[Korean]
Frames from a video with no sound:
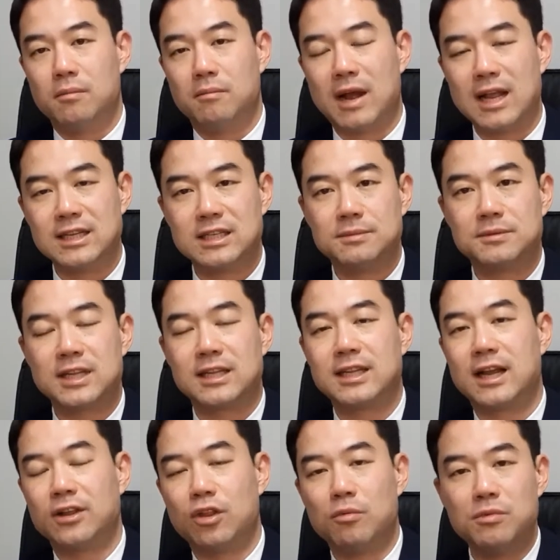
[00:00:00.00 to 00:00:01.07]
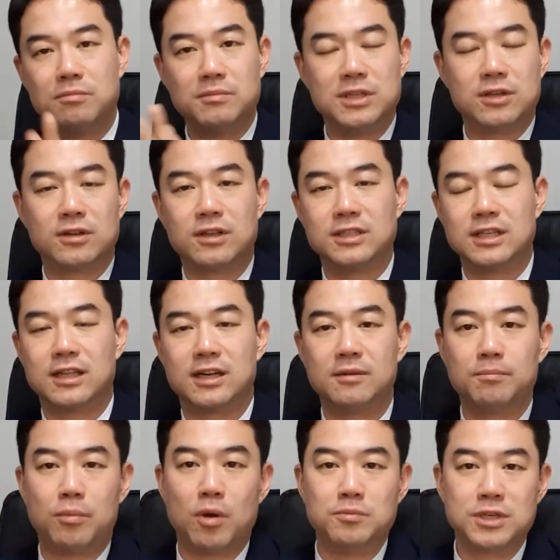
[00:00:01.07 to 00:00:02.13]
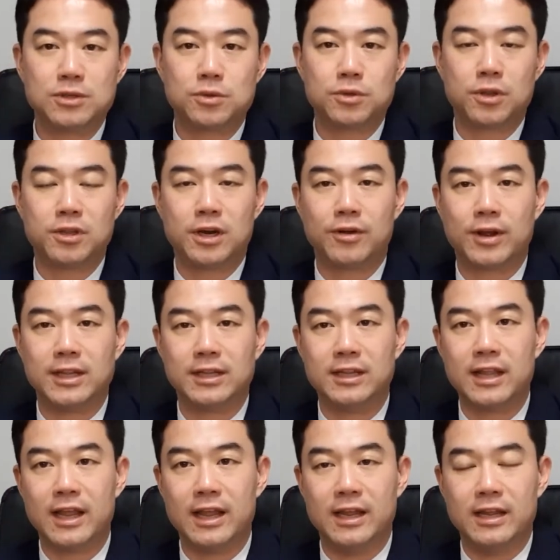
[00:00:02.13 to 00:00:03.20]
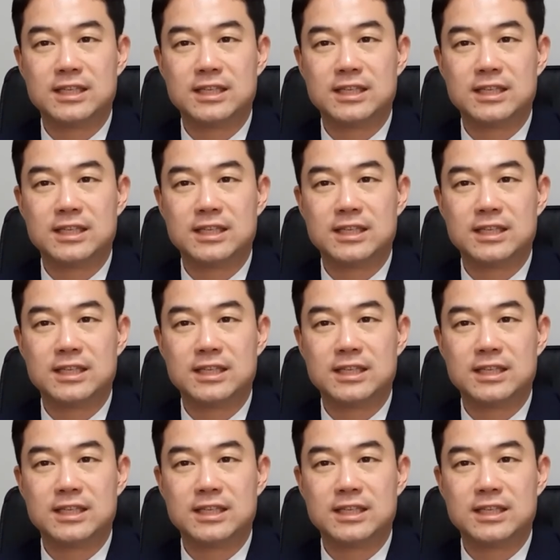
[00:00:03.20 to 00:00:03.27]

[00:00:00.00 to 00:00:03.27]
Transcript: 만 14세가 넘은 미성년자들은 범죄 소년이라고 하는데